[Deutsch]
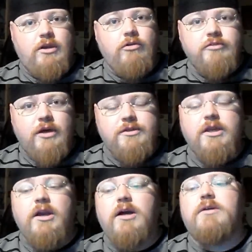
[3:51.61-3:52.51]
die Luft
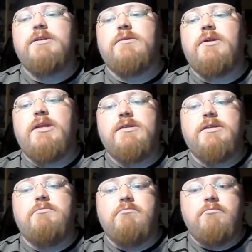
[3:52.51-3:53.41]
ausgegangen ist oder dass
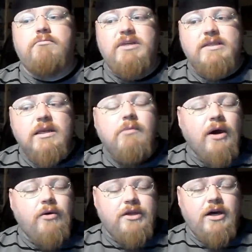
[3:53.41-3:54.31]
ich Mist
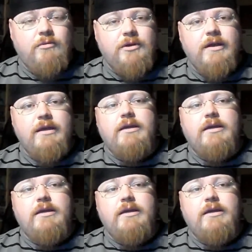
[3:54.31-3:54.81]
gebaut habe,